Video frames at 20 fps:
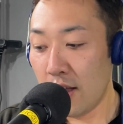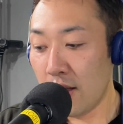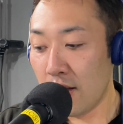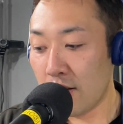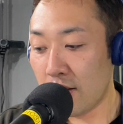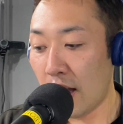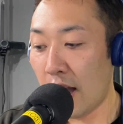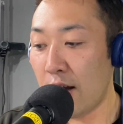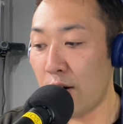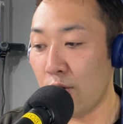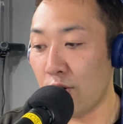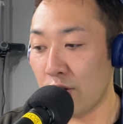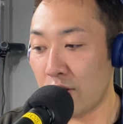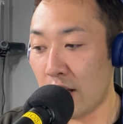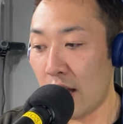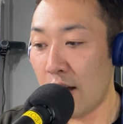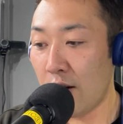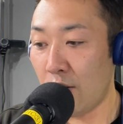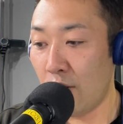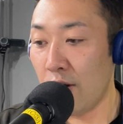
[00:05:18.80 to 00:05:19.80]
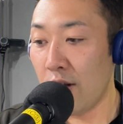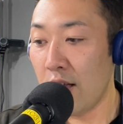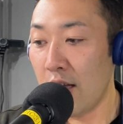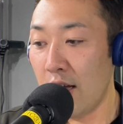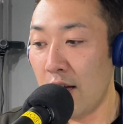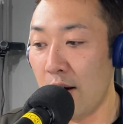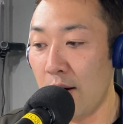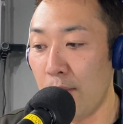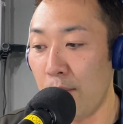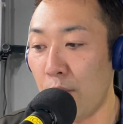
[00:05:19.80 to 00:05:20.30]
最後の最後
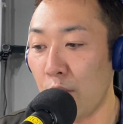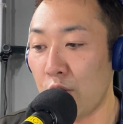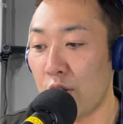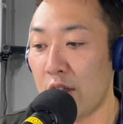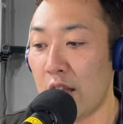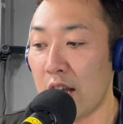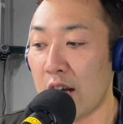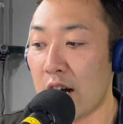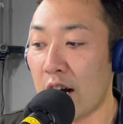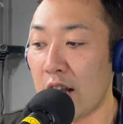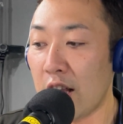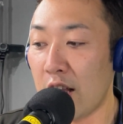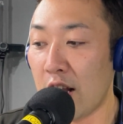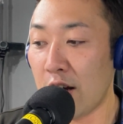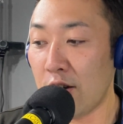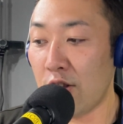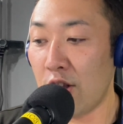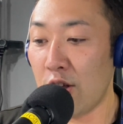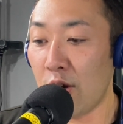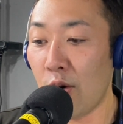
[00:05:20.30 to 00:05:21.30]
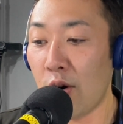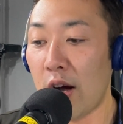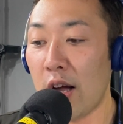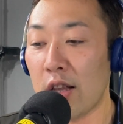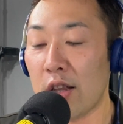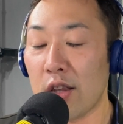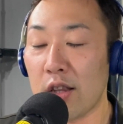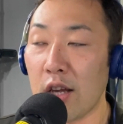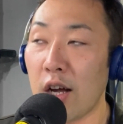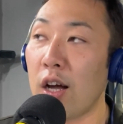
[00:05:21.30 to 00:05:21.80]
持っていかれなくてよ
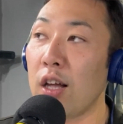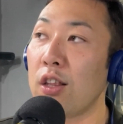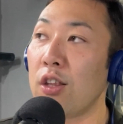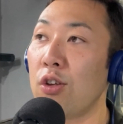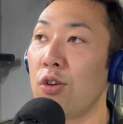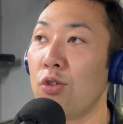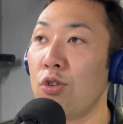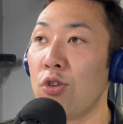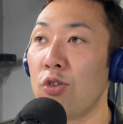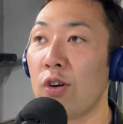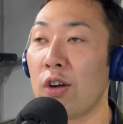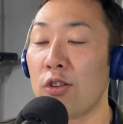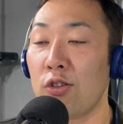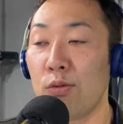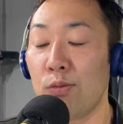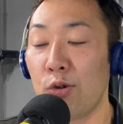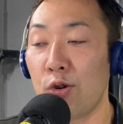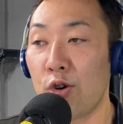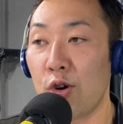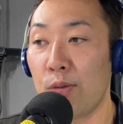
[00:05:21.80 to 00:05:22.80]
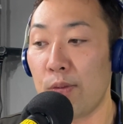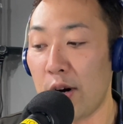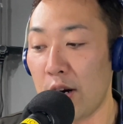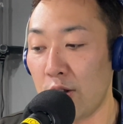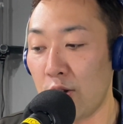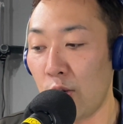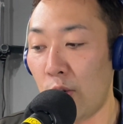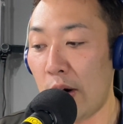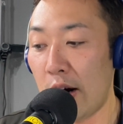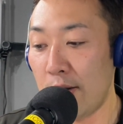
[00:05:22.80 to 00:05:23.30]
かったっていうニュアンスも含ま
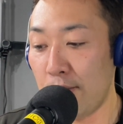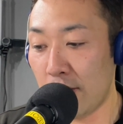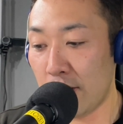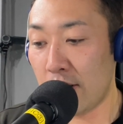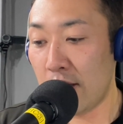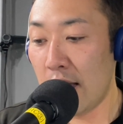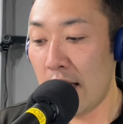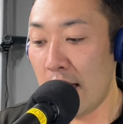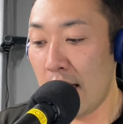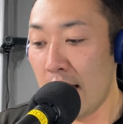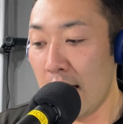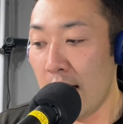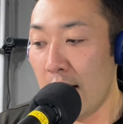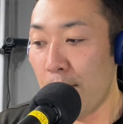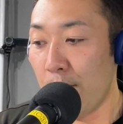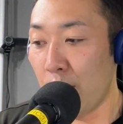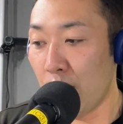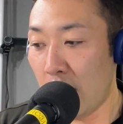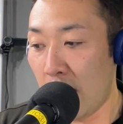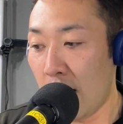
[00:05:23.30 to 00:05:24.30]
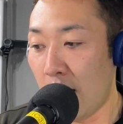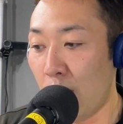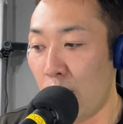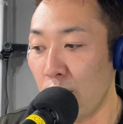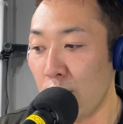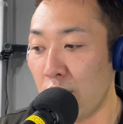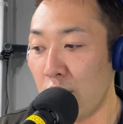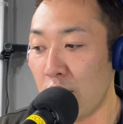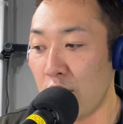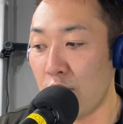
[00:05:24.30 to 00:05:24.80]
れて終わりますもうね
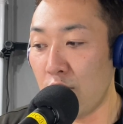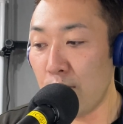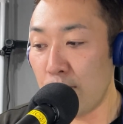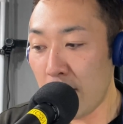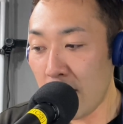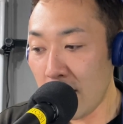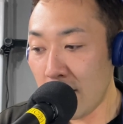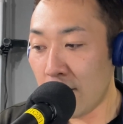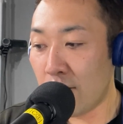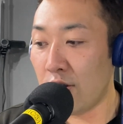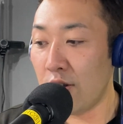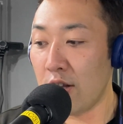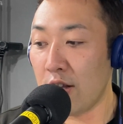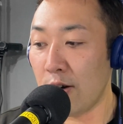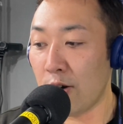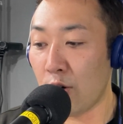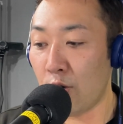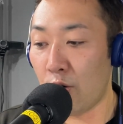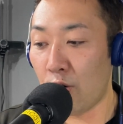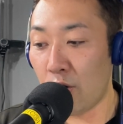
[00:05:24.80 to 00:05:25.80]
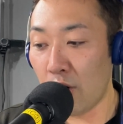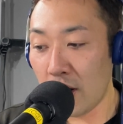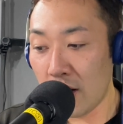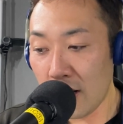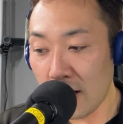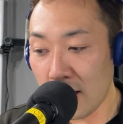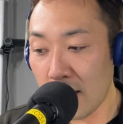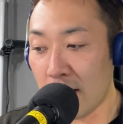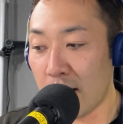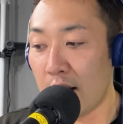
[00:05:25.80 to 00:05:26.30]
本当に夢についてこれ
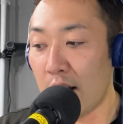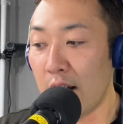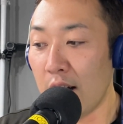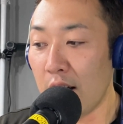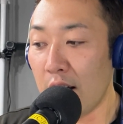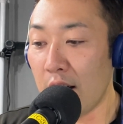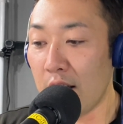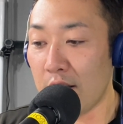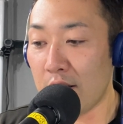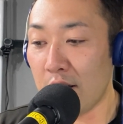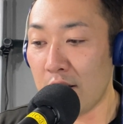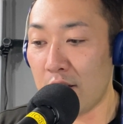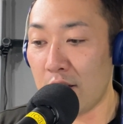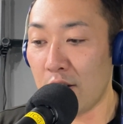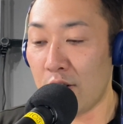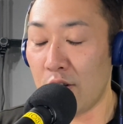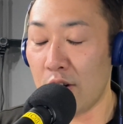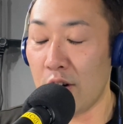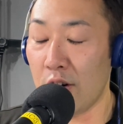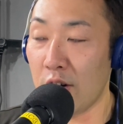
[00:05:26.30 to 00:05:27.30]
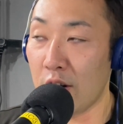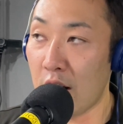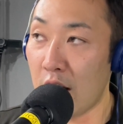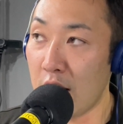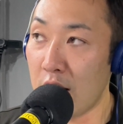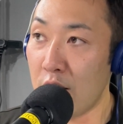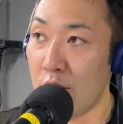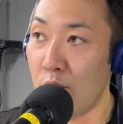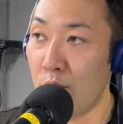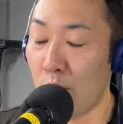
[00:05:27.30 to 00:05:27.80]
だけ考えさせてくれる
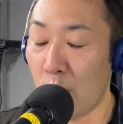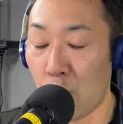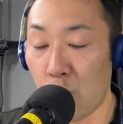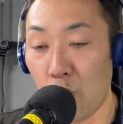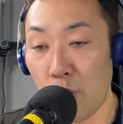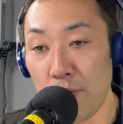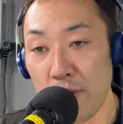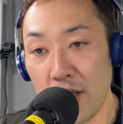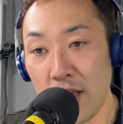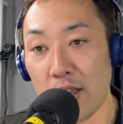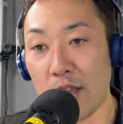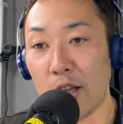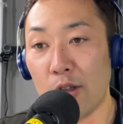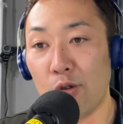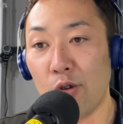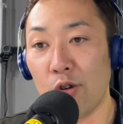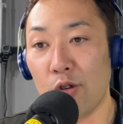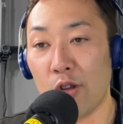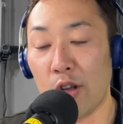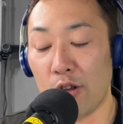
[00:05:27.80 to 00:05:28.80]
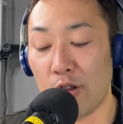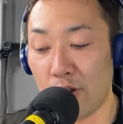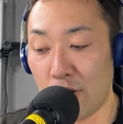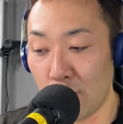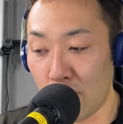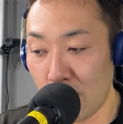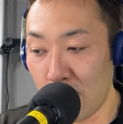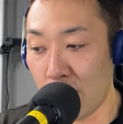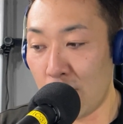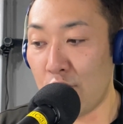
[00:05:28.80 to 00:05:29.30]
内容をゴミに例えるとはす
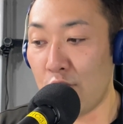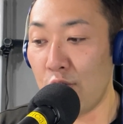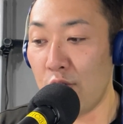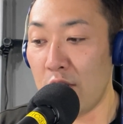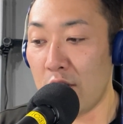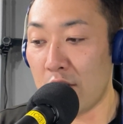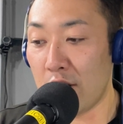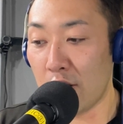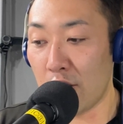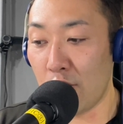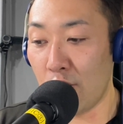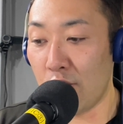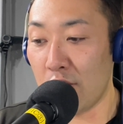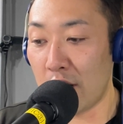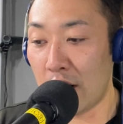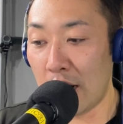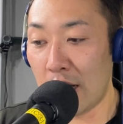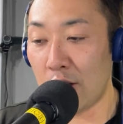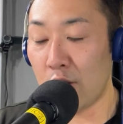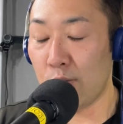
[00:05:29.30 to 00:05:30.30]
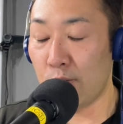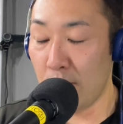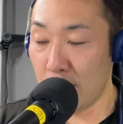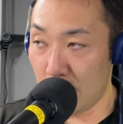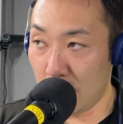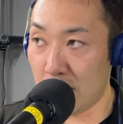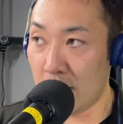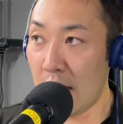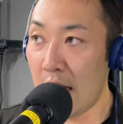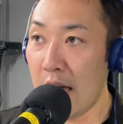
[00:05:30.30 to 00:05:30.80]
ごく秀逸な曲だなと思い
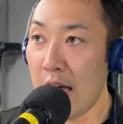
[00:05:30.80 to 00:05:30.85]
ます